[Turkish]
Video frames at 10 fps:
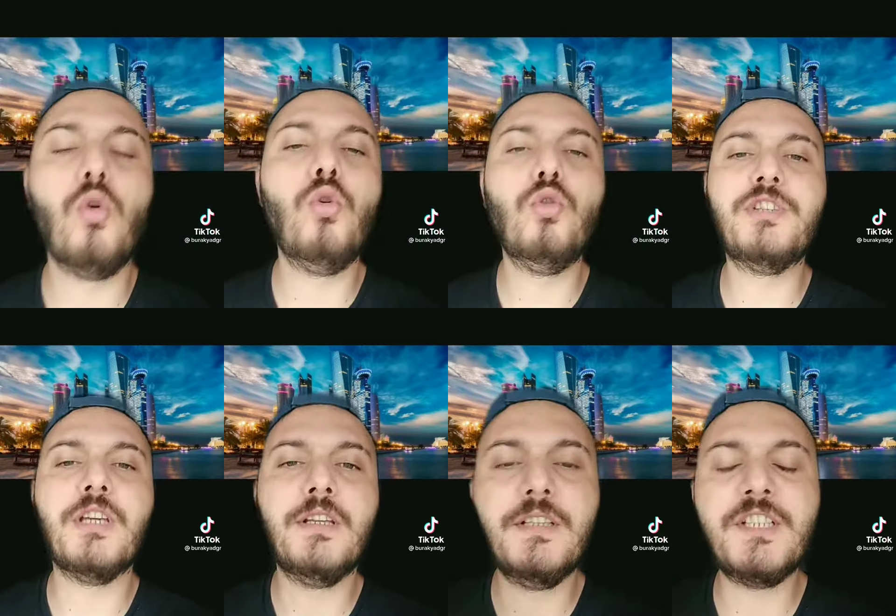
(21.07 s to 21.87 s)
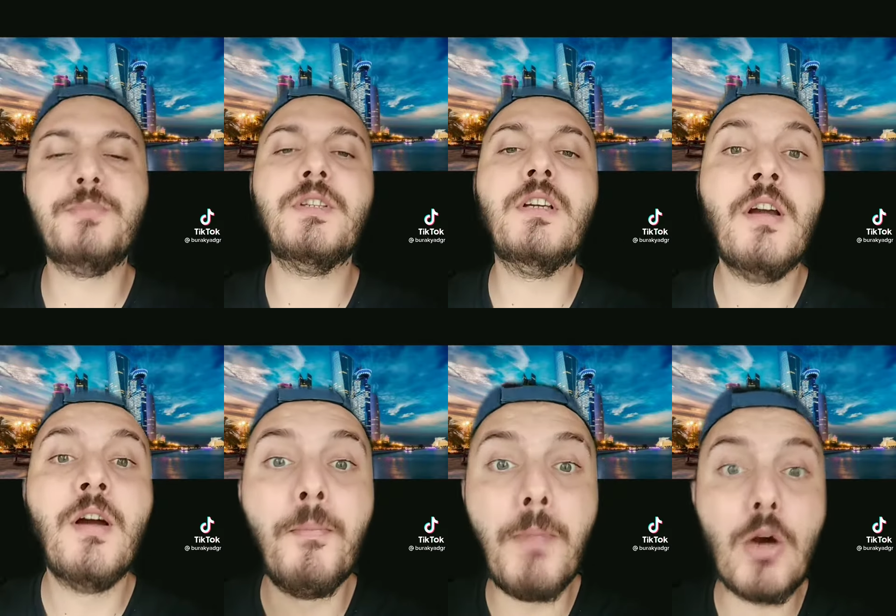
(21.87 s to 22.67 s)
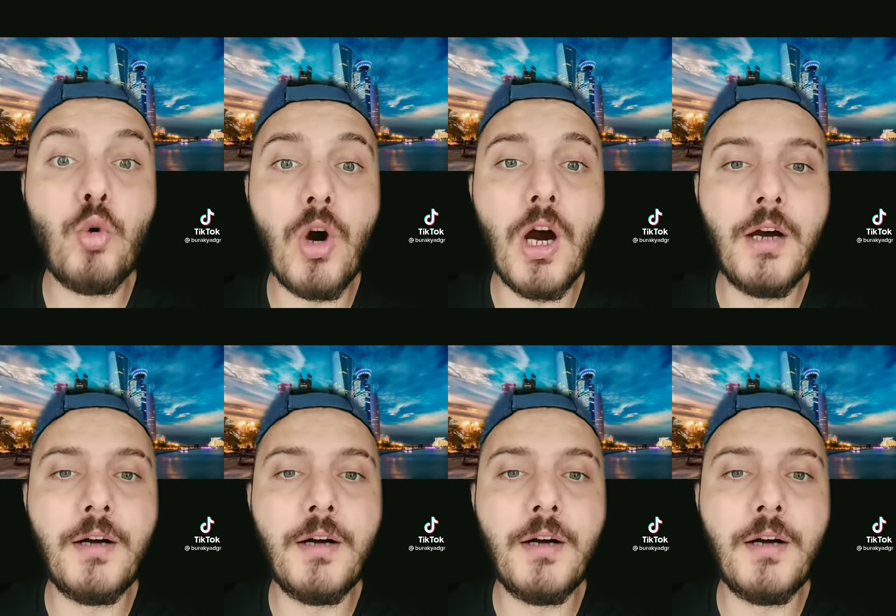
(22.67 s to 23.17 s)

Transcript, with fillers: O ülkenin ismi Makua